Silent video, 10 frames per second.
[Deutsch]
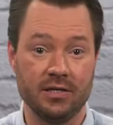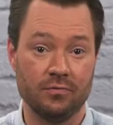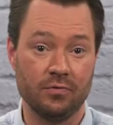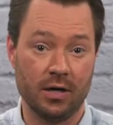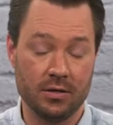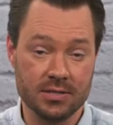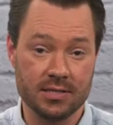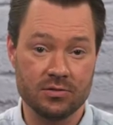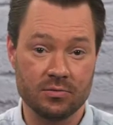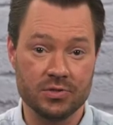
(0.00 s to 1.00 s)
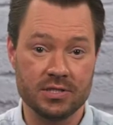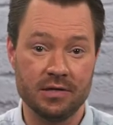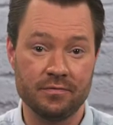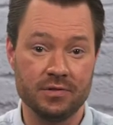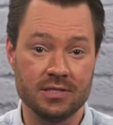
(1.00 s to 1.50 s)
welche Voraussetzungen müssen
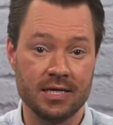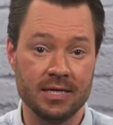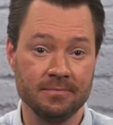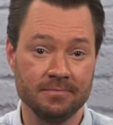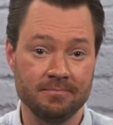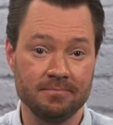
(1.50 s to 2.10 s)
erfüllt sein,